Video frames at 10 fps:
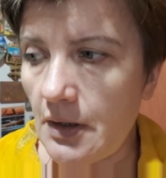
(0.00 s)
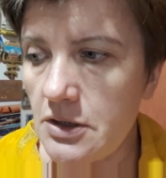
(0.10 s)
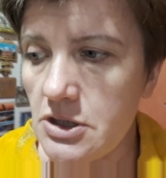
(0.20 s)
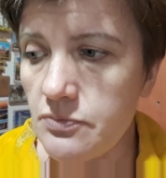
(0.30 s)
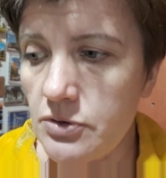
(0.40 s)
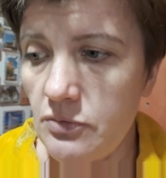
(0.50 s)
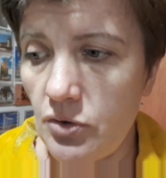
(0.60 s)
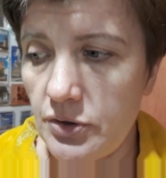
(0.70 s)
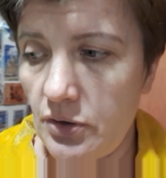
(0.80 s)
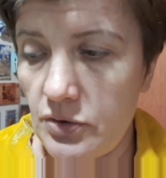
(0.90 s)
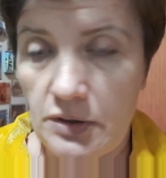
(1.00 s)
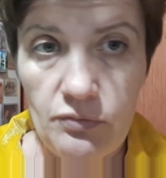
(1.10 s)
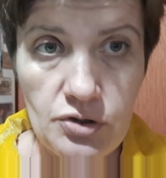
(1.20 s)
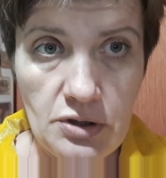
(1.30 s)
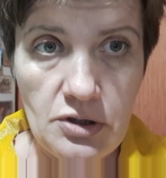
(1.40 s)
Сейчас будем уроки хоть
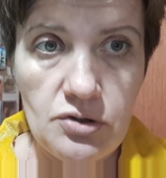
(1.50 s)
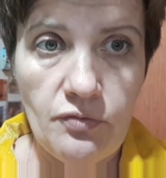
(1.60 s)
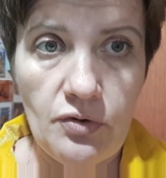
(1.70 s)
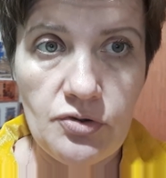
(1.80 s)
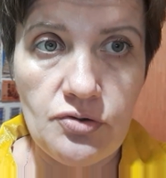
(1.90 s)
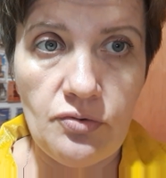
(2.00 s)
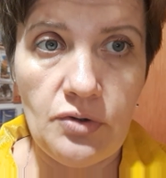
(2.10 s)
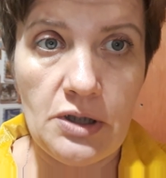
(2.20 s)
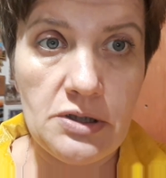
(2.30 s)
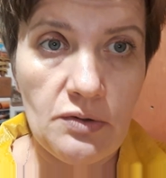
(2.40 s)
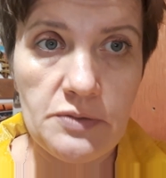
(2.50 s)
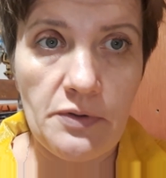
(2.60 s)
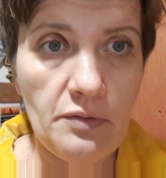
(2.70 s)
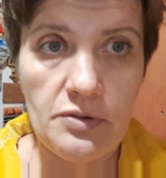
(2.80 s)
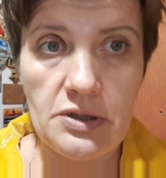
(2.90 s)
немножко начну включу, хотя у нас,
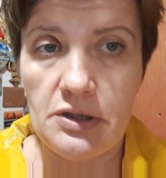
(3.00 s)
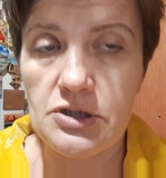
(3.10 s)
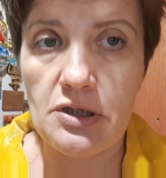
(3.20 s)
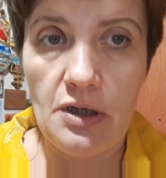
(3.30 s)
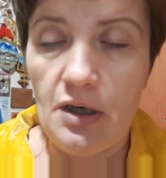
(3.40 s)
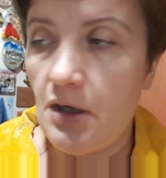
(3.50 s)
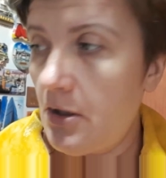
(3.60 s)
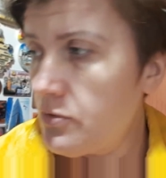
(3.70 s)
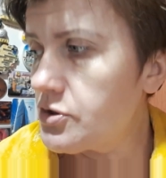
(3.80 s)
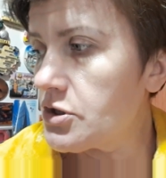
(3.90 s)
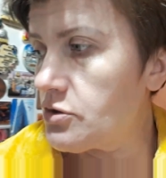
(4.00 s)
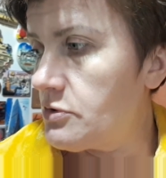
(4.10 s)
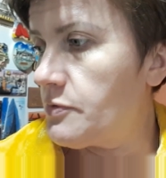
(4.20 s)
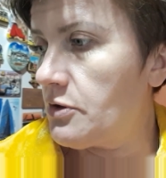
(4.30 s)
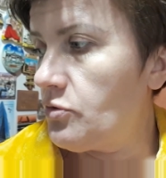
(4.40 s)
правда, без книжек. Ну, сейчас
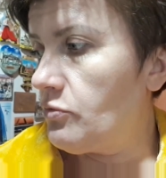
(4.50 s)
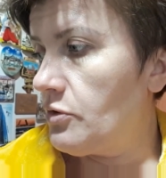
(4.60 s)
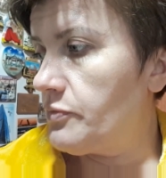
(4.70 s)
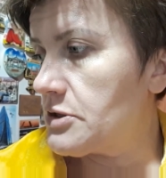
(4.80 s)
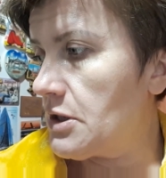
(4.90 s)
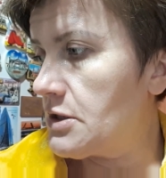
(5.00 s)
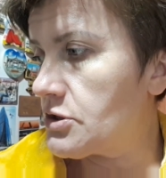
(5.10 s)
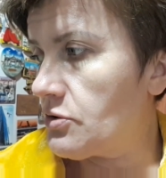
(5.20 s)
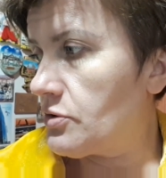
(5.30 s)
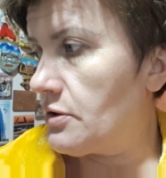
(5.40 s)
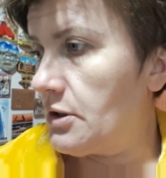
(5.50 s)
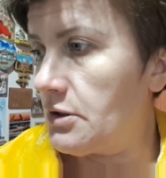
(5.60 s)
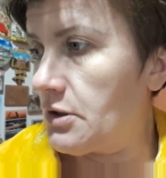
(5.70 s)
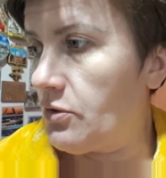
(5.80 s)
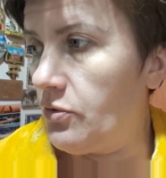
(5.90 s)
что-нибудь придумаю, писать что-то, это
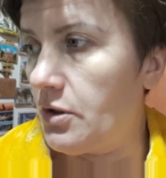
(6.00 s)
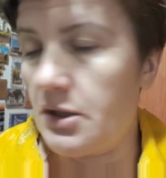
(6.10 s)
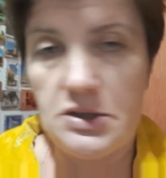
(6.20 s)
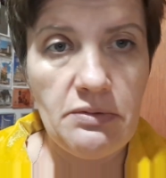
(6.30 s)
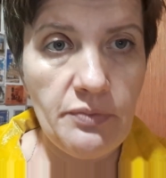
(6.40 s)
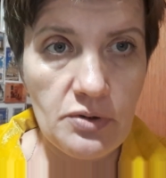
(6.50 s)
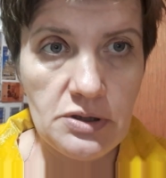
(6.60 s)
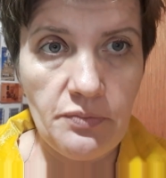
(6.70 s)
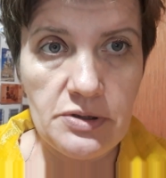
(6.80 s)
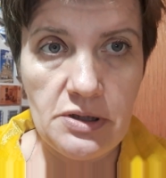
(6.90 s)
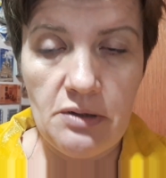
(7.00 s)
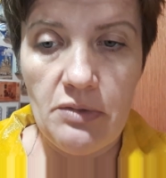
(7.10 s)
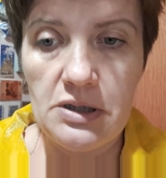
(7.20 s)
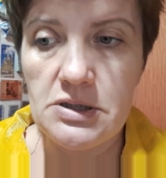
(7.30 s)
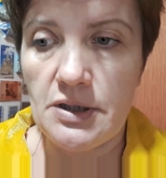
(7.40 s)
такое, хотя бы просто
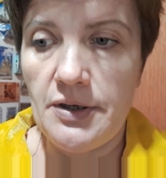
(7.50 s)
позаниматься.